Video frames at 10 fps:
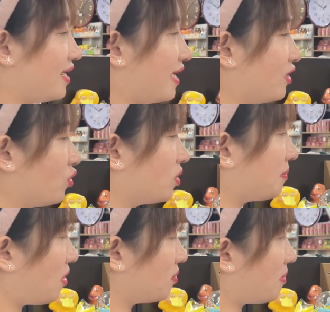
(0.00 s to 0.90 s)
lấy
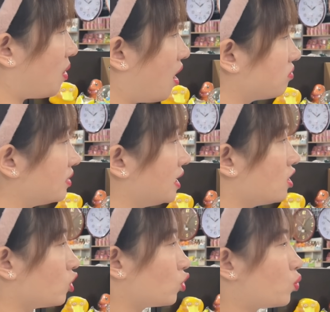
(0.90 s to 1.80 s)
Doraemon màu hồng đi
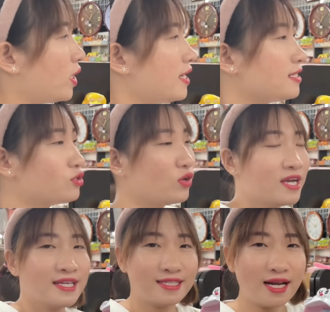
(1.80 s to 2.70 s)
tôi quyết định rồi
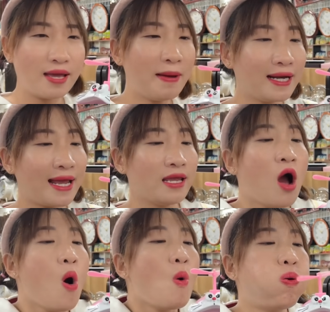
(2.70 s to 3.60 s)
sẽ lấy bạn này
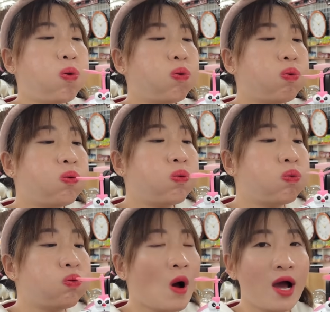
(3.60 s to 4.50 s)

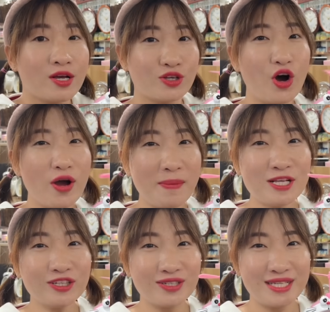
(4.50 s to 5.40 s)
rồi bây
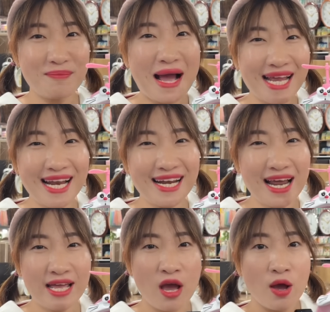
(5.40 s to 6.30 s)
giờ tôi sẽ bay lên
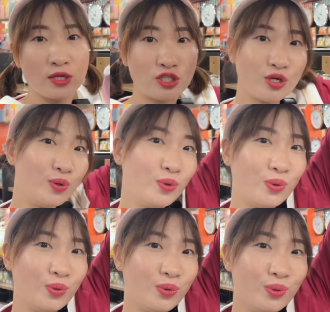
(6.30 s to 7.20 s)
này
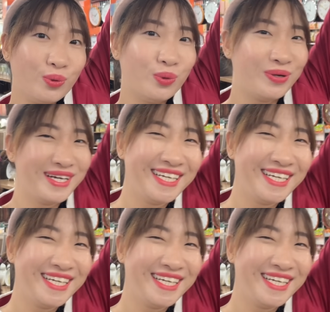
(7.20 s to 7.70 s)
Chú!